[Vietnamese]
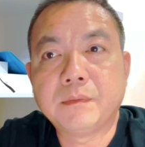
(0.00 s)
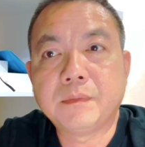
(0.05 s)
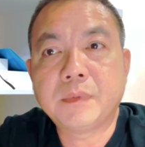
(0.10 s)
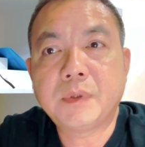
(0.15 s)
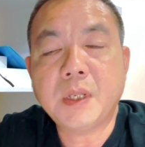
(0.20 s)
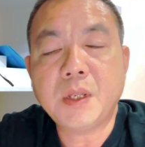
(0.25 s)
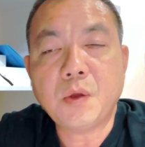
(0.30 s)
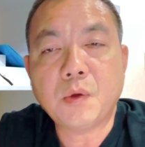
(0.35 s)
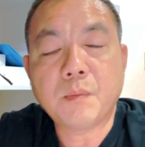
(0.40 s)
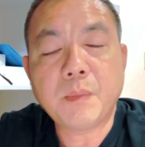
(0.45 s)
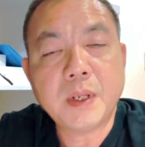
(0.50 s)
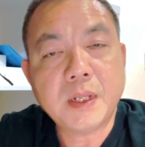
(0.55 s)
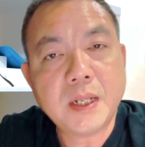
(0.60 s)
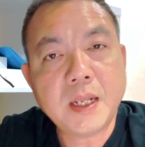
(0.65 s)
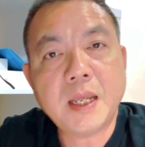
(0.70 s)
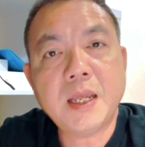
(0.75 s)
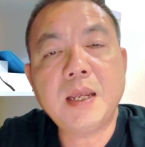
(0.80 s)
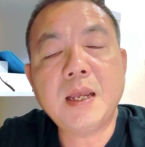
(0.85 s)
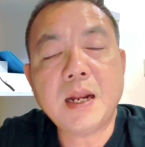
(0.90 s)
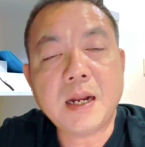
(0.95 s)
thí dụ
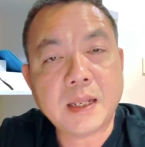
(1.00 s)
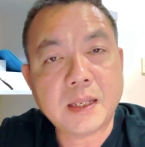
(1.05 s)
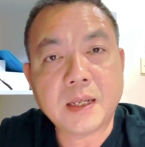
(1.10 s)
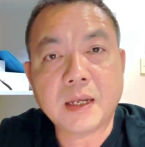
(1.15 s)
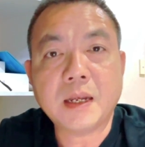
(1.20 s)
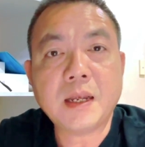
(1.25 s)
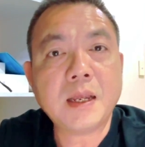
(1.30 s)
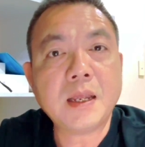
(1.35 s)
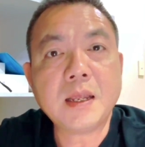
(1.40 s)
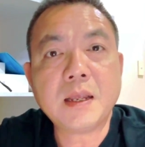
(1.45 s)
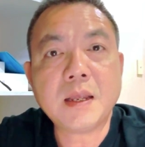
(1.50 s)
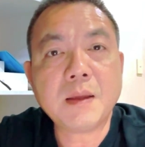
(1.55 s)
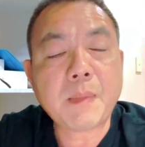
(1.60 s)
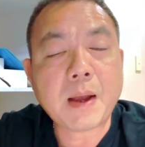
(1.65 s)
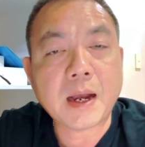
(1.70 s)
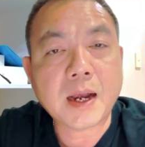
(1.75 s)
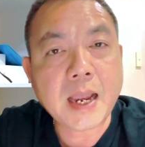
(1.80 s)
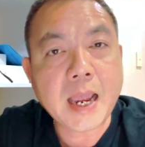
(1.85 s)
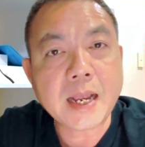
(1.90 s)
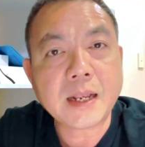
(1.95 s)
BTE hay là những cái
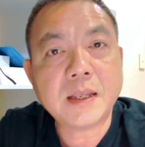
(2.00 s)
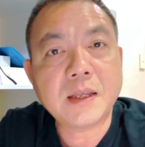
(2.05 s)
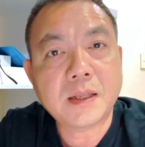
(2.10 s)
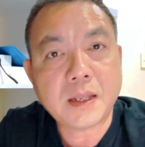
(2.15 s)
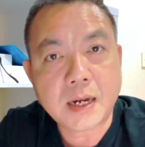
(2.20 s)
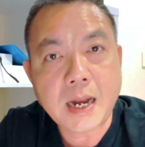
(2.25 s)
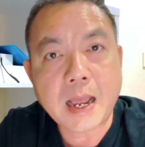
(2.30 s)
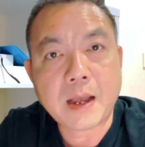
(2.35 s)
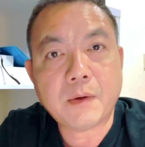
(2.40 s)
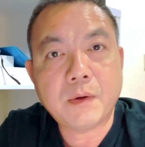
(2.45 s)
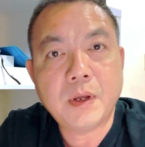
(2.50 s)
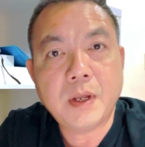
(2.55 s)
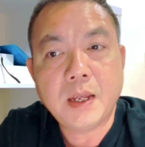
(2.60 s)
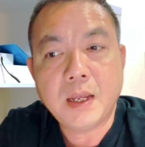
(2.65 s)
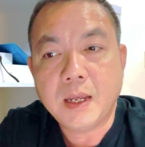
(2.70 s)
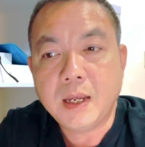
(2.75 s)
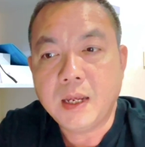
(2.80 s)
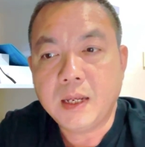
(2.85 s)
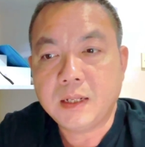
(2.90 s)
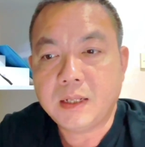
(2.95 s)
bằng khác như thế nào.
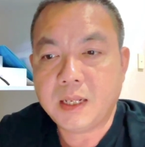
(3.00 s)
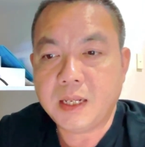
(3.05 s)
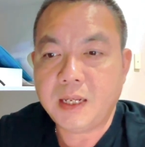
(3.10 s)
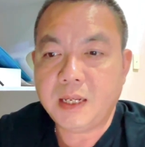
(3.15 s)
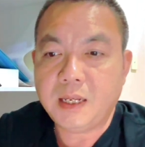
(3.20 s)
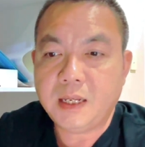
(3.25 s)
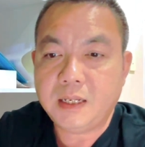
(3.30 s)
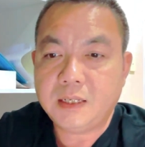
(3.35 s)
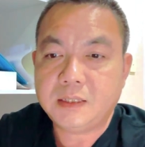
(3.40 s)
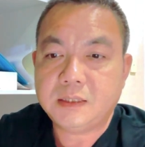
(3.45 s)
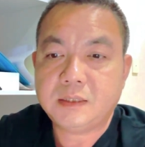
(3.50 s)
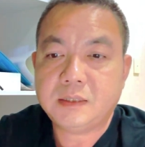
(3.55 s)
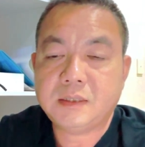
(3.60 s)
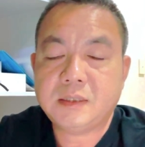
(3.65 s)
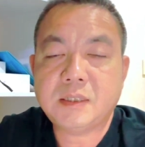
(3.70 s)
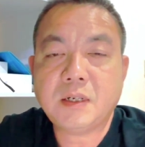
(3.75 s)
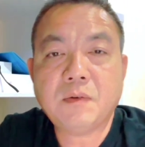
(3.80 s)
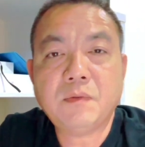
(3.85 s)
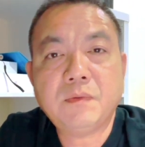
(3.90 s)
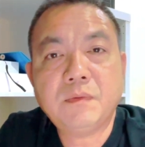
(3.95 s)
Thì
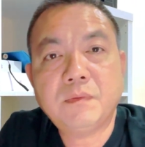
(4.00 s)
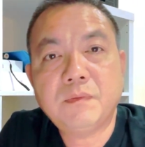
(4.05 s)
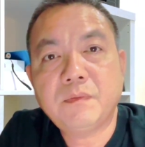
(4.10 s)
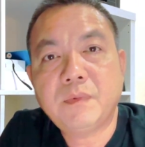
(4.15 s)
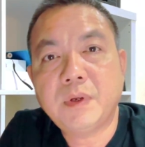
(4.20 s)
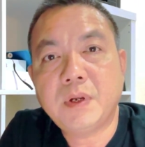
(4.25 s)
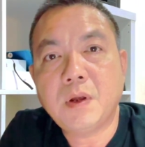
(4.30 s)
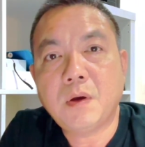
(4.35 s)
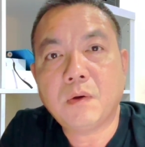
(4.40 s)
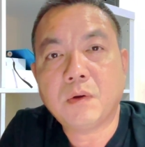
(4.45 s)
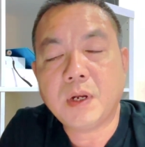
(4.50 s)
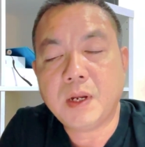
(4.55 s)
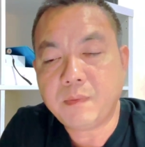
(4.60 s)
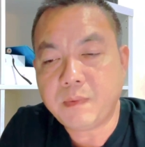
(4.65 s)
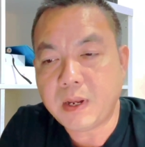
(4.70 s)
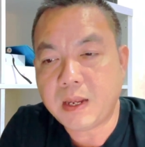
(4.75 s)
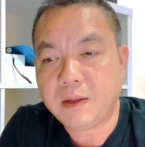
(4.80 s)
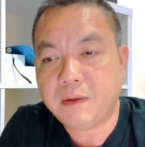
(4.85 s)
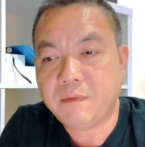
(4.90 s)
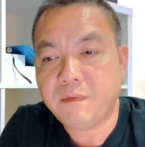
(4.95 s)
trong video clip
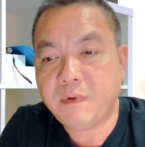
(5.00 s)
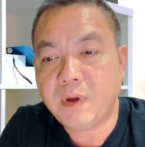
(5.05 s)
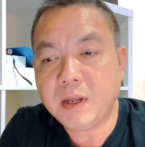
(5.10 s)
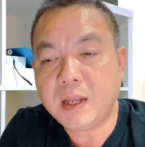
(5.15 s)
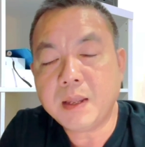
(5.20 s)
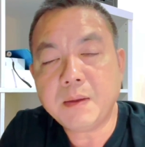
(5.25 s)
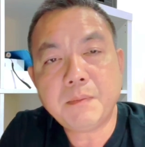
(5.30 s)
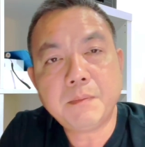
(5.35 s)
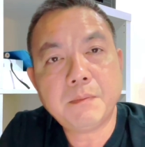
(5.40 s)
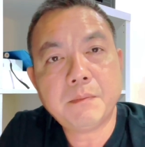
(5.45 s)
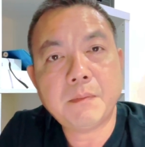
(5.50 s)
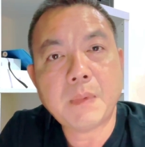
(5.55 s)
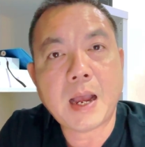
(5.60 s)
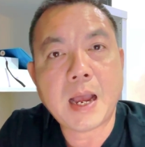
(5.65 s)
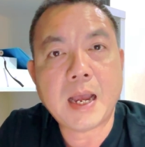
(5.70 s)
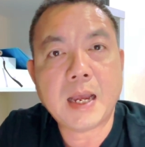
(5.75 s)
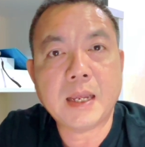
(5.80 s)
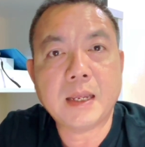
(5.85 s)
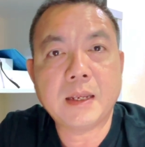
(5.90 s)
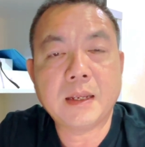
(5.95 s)
này, với cái
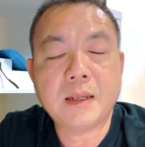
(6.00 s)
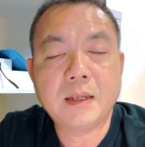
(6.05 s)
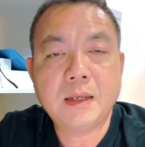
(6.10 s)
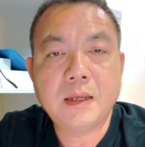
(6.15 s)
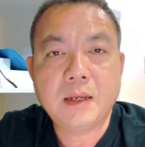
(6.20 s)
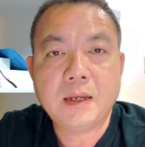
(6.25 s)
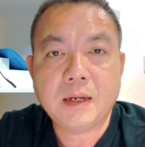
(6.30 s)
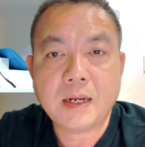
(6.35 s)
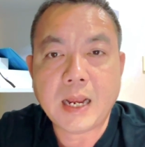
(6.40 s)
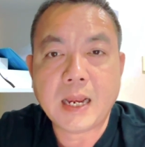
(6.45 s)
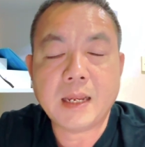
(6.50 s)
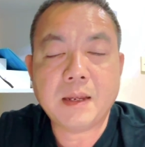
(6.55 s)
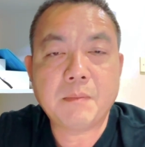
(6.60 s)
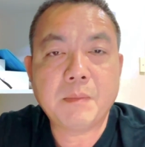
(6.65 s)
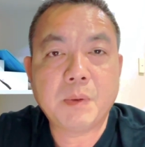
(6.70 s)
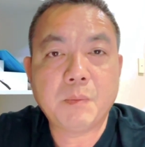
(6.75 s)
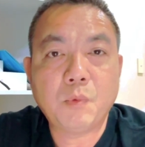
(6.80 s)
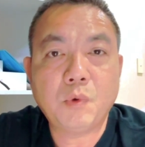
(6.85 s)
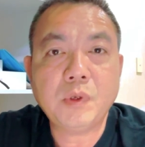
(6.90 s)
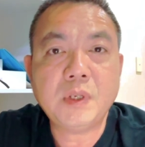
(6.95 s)
bài này,
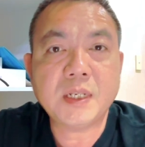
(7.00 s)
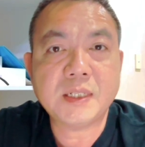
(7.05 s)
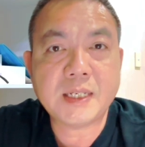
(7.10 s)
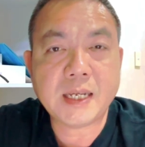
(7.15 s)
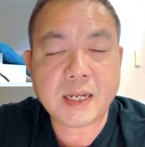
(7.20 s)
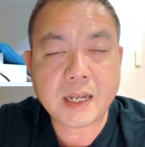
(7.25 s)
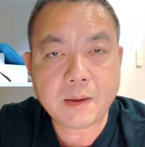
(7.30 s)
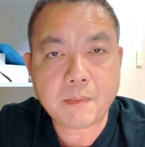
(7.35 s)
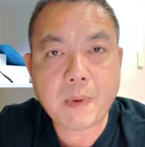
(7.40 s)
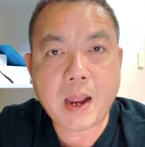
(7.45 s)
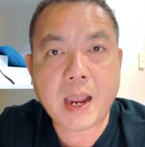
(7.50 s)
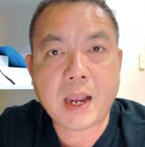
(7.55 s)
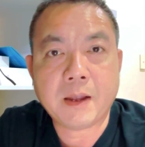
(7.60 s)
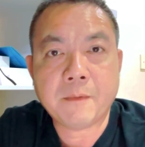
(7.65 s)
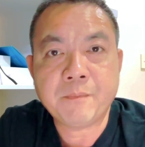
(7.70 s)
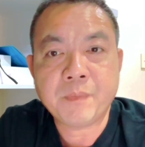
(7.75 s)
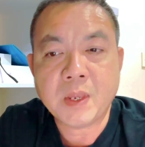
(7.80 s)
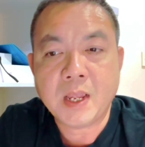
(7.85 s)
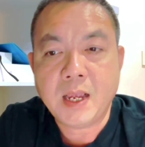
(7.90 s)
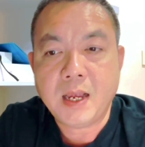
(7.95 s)
mình muốn chia sẻ các bạn
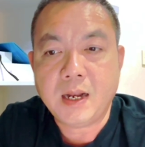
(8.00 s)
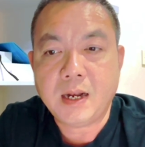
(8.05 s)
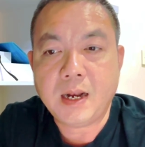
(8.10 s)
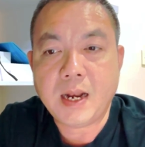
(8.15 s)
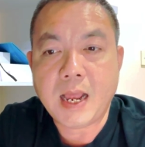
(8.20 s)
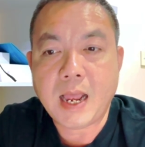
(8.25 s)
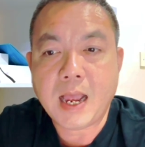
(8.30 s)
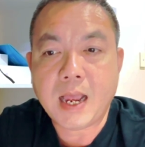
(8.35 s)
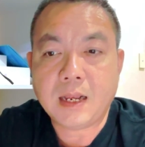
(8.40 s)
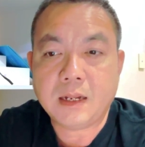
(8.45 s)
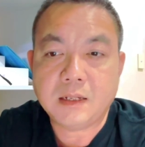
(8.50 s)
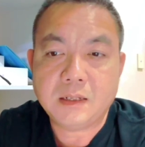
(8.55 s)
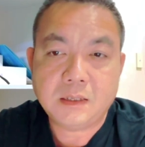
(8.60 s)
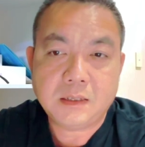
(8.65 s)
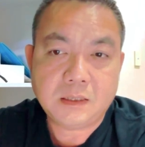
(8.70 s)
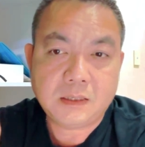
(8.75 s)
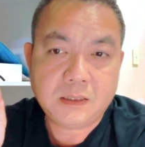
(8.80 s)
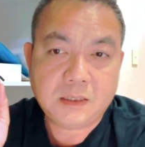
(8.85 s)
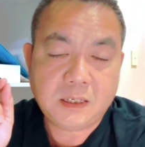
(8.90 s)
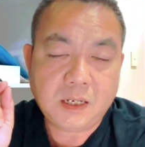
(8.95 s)
là
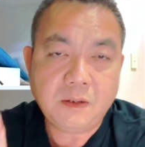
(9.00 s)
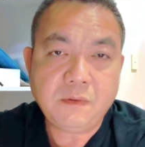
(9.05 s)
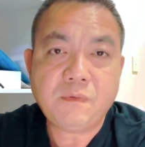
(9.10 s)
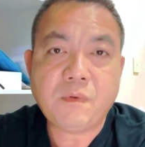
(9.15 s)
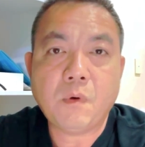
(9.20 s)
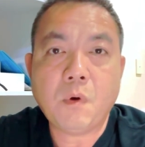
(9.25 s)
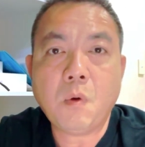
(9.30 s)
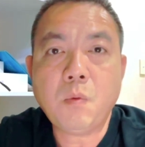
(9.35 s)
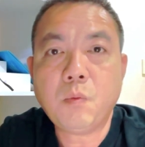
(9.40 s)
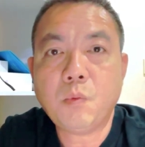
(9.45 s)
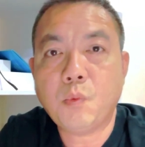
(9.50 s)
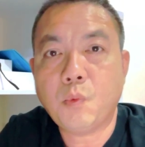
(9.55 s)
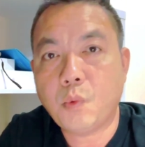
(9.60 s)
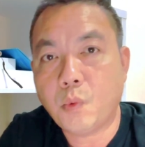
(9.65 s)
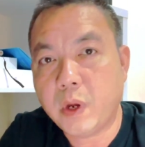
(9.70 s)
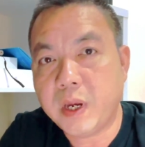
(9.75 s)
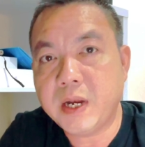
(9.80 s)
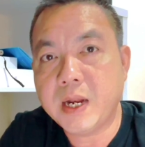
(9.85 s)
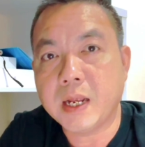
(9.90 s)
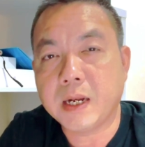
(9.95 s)
chính phủ Úc
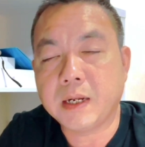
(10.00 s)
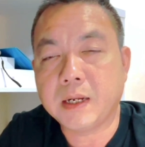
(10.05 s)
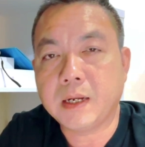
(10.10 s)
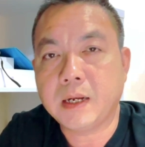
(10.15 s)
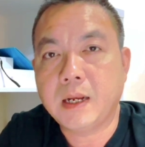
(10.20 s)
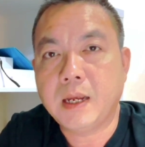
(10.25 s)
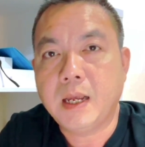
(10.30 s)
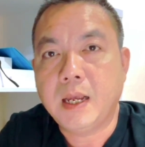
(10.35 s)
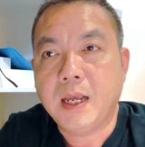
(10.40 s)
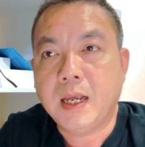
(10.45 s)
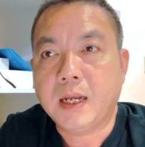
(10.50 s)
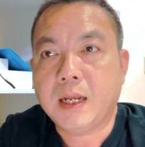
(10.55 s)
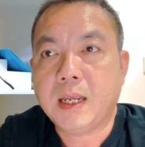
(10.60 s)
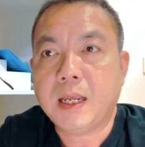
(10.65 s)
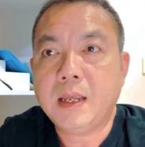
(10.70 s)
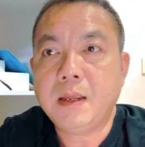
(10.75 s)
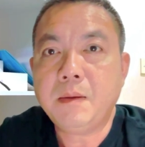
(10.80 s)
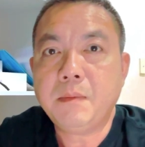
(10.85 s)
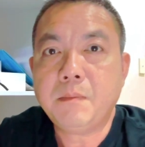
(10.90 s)
quy định cái